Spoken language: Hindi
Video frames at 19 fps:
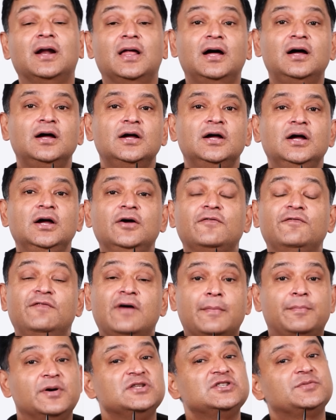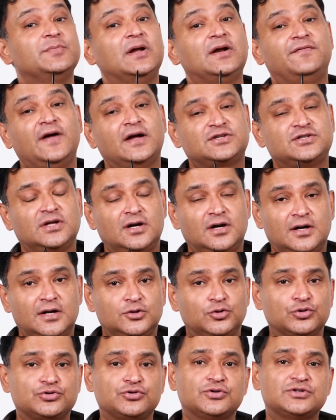बड़ा वेपन्स मैन्युफैक्चरर है
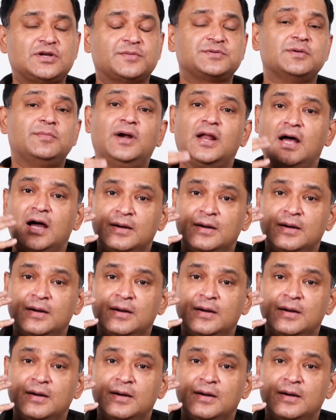दोस्तों सबसे बड़ा